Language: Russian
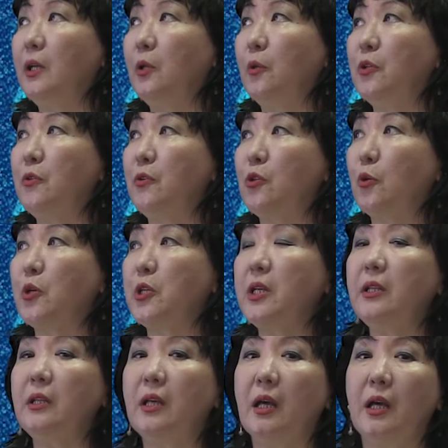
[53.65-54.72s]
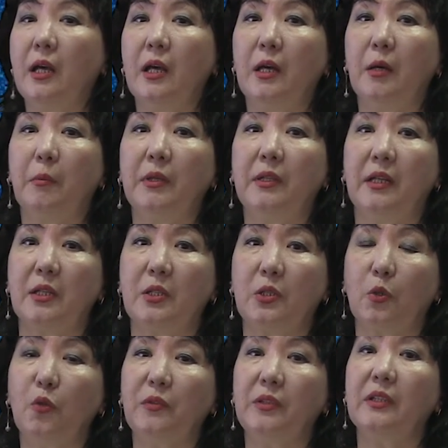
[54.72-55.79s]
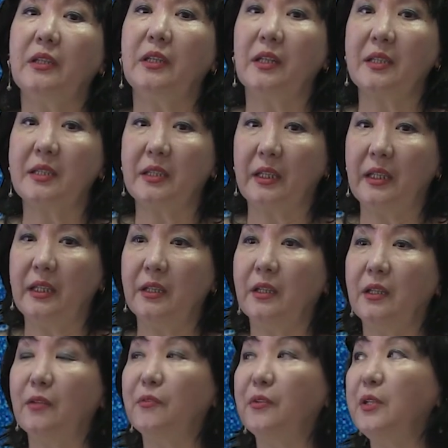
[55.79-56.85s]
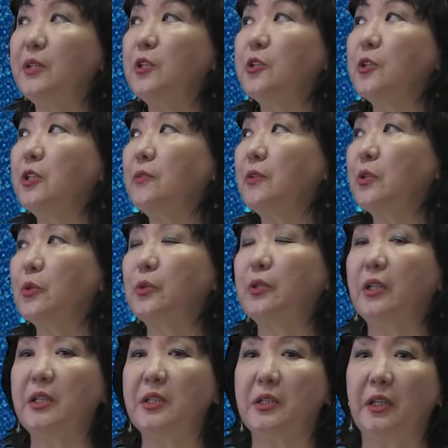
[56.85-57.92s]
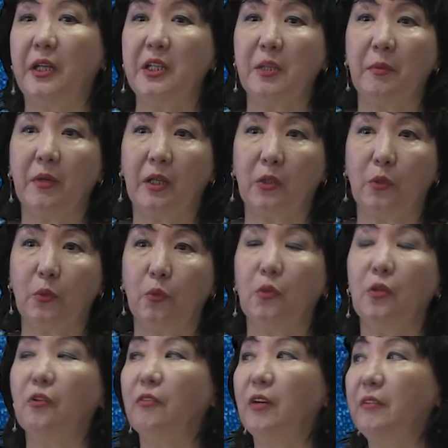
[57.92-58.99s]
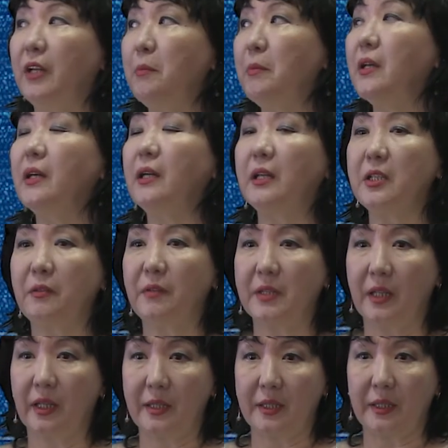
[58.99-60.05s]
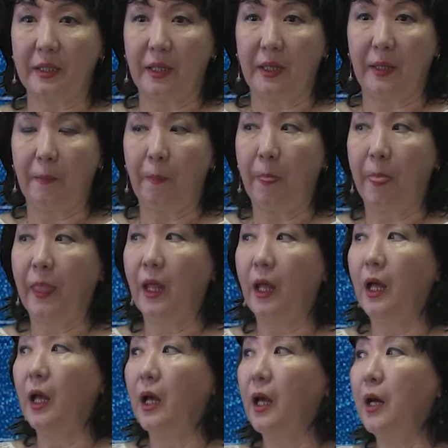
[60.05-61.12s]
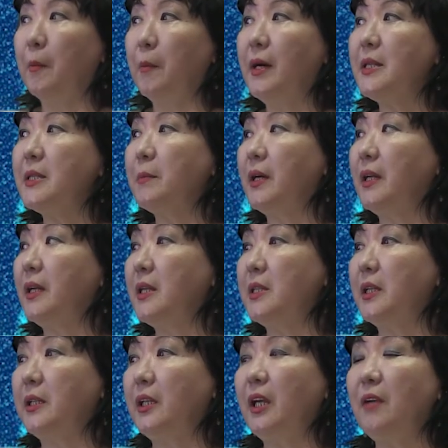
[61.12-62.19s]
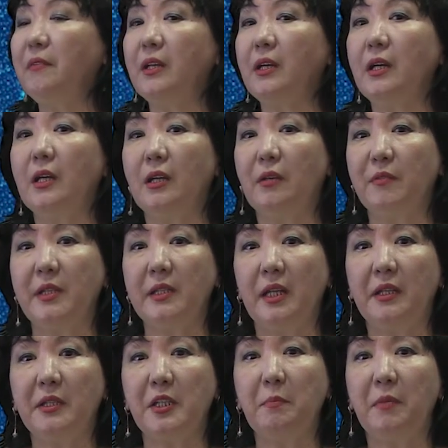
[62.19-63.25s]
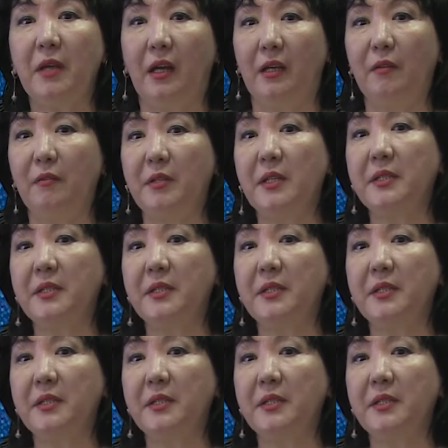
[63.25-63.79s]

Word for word: Леонтьевич Шукшин был арестован и расстрелян в 1933 году во время коллективизации. Мать Мария Сергеевна взяла на себя все